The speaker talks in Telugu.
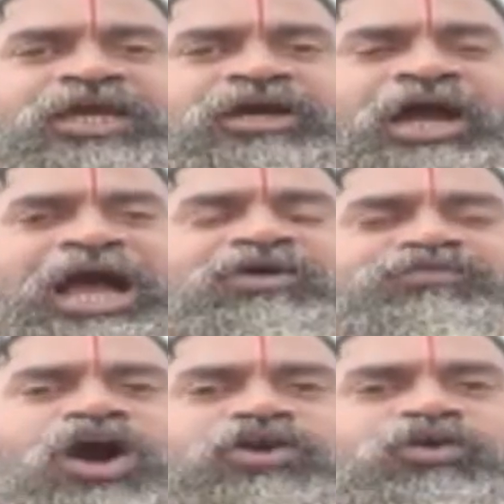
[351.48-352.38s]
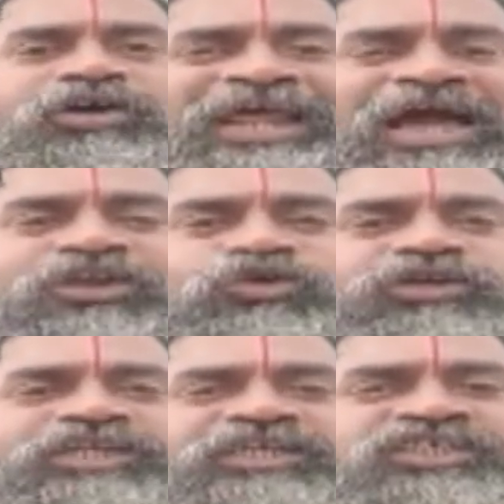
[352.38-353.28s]
ఆ వాగులో గ్రావెల్
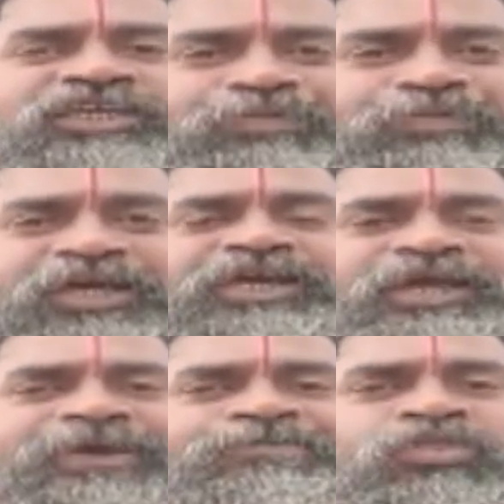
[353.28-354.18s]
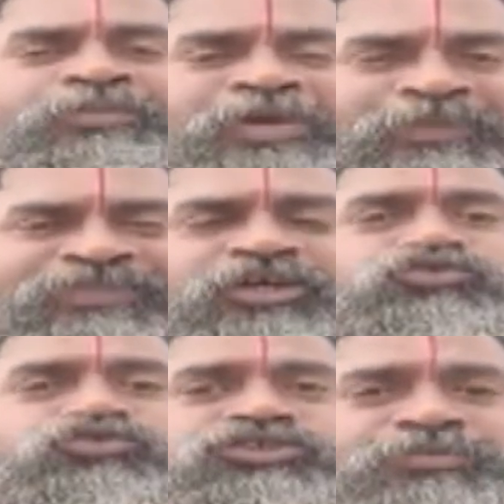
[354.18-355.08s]
కొట్టేసి ఇప్పటికే మేమందరం
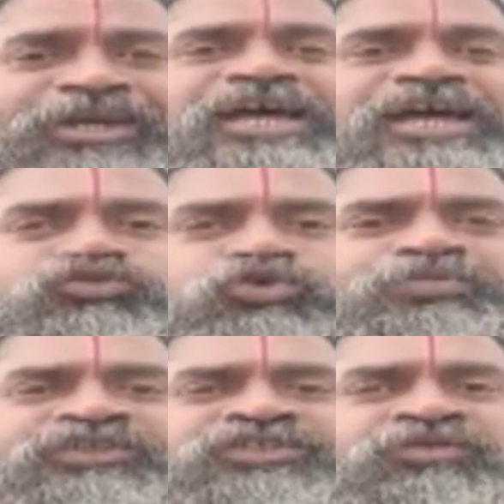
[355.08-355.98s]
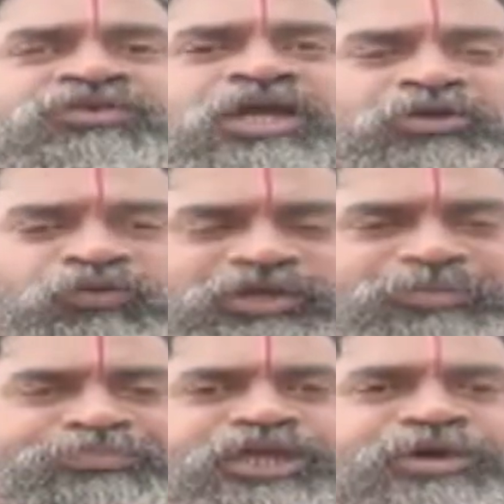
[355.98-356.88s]
చూసి మీడియాకు చూపించాం ఒక
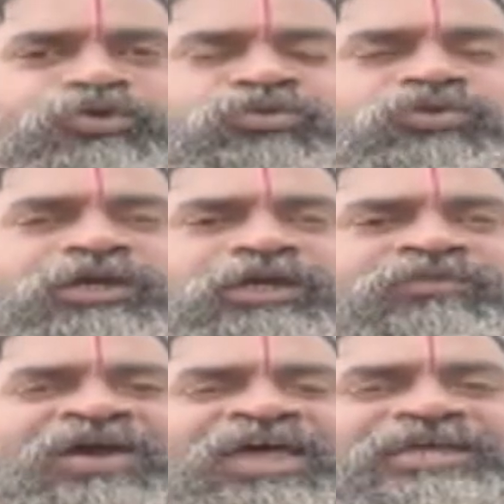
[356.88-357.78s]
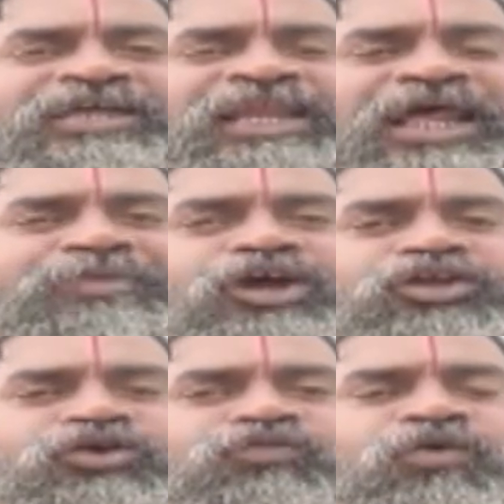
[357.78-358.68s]
భీము వెనక్కి నలభై
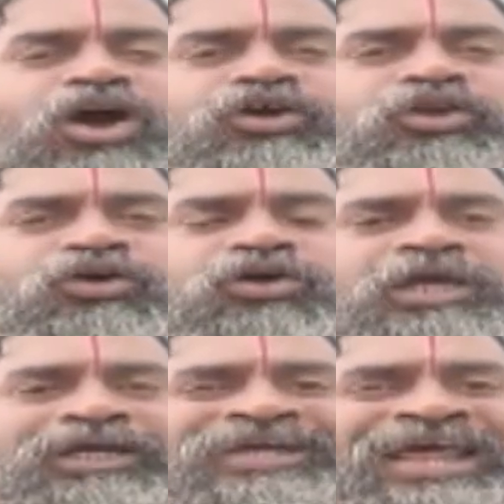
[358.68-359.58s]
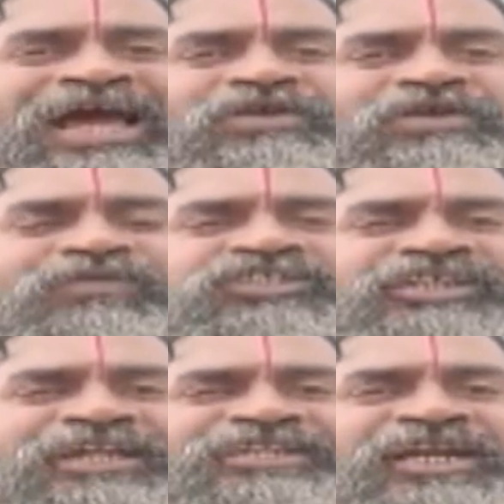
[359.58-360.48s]
అడుగులు వాగులో గ్రావెల్ వేసి
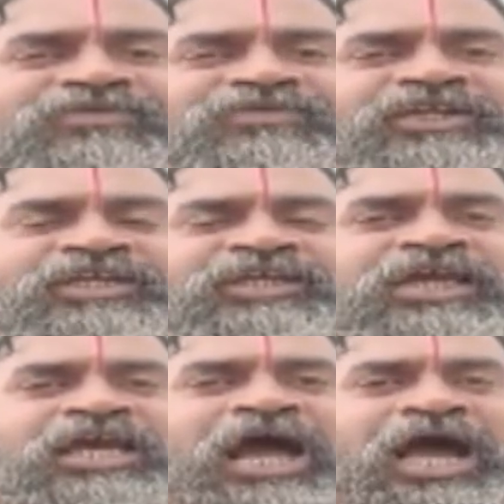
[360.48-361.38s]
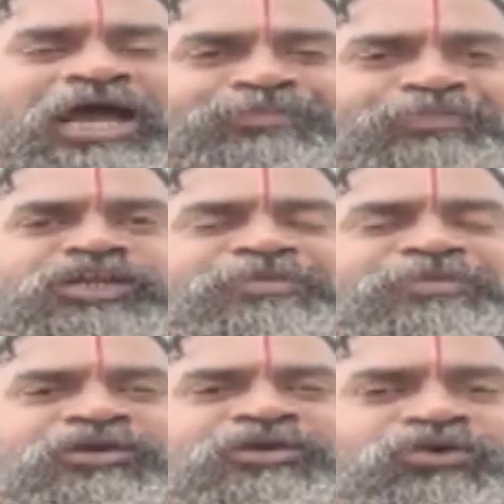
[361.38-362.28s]
కట్టినటువంటి ఆ అపార్ట్మెంట్లో